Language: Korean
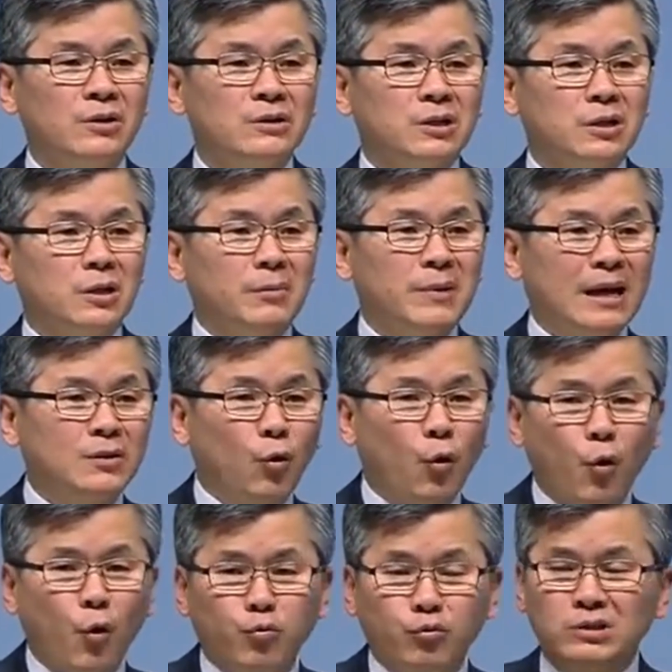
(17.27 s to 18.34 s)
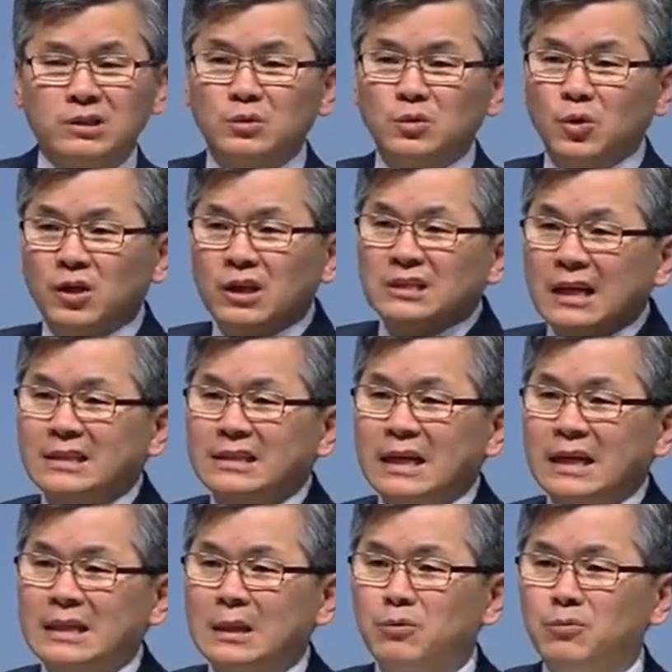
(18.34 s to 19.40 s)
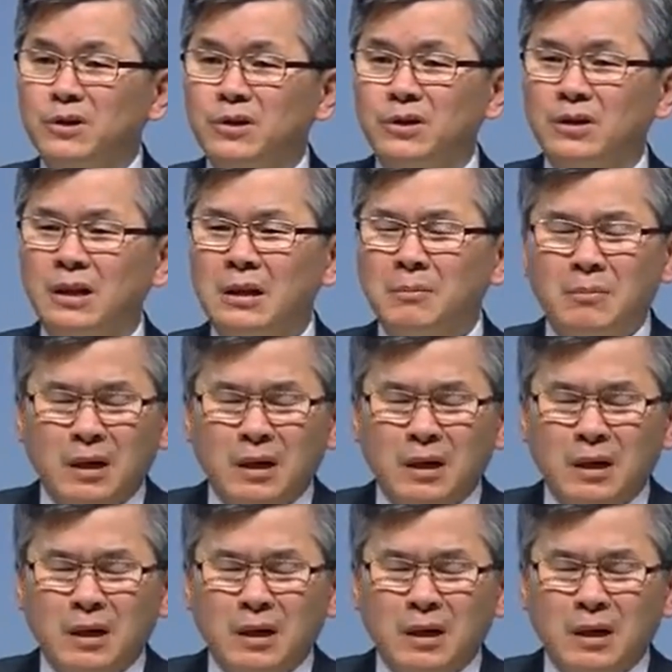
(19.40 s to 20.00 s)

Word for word: 처음에 한 5분 정도 이렇게 산 타다 보면은